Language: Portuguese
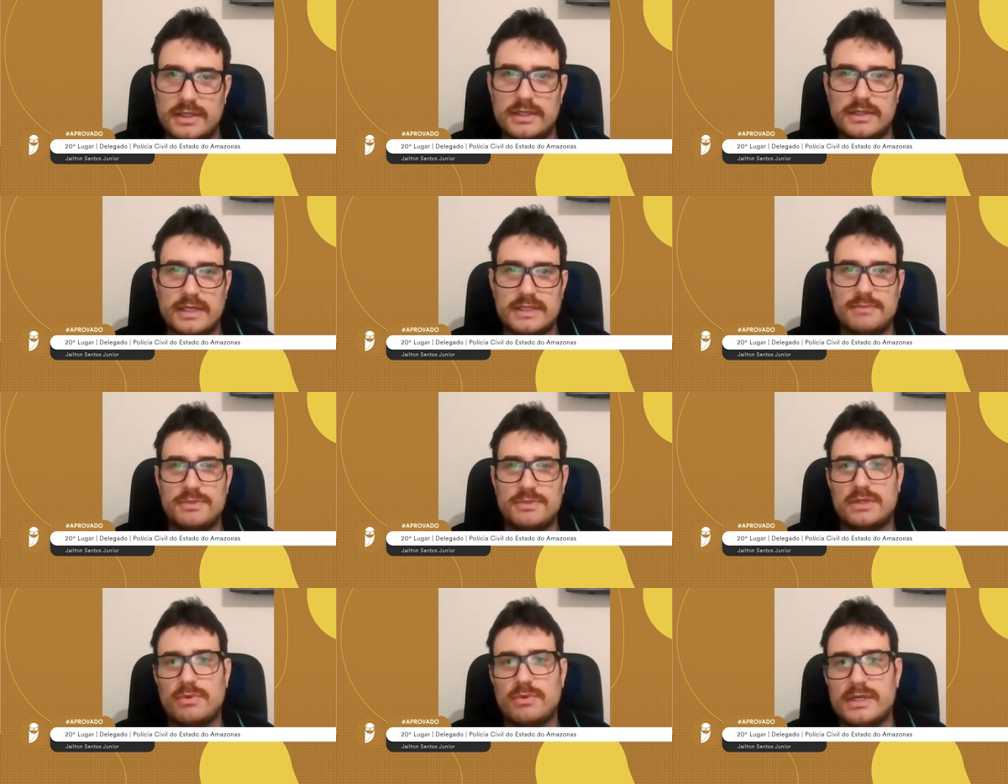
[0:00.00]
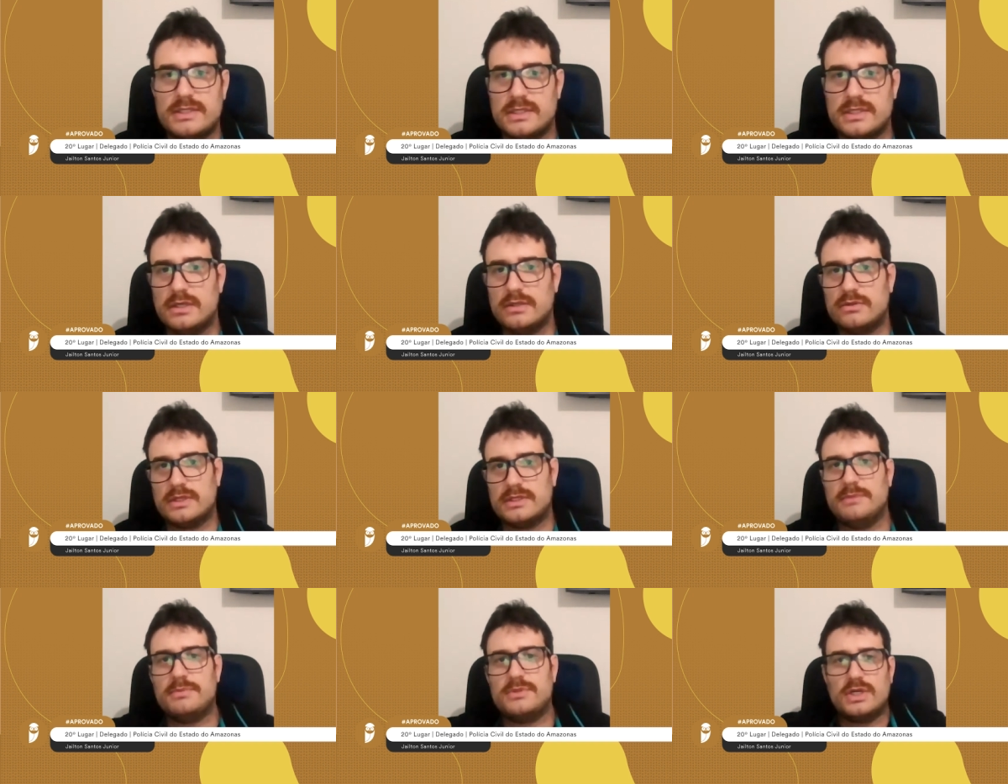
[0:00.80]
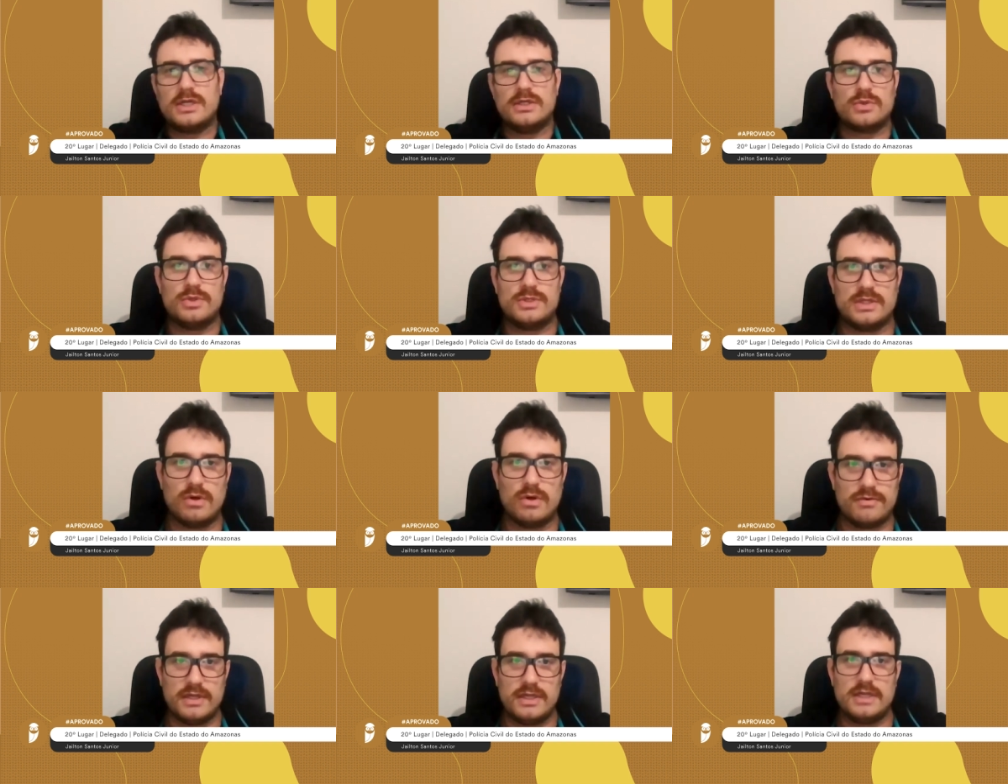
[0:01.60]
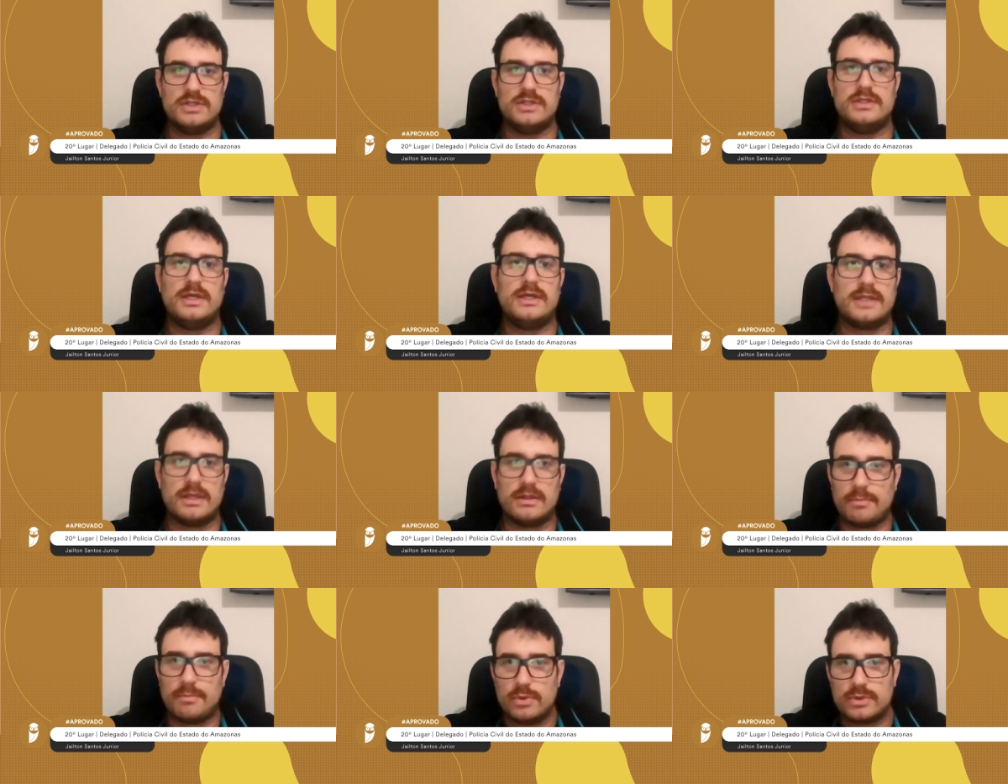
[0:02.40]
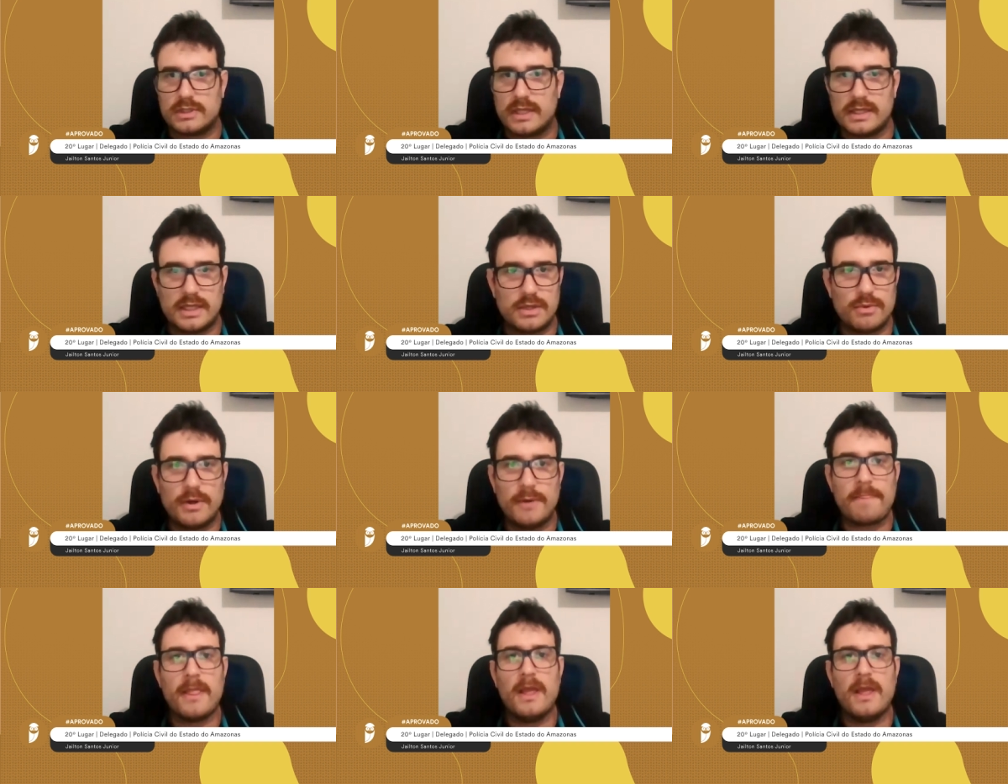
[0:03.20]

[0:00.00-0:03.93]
Que está sempre se atualizando, está sempre chegando coisa nova aí. A gente tem que estar tá na ponta da língua,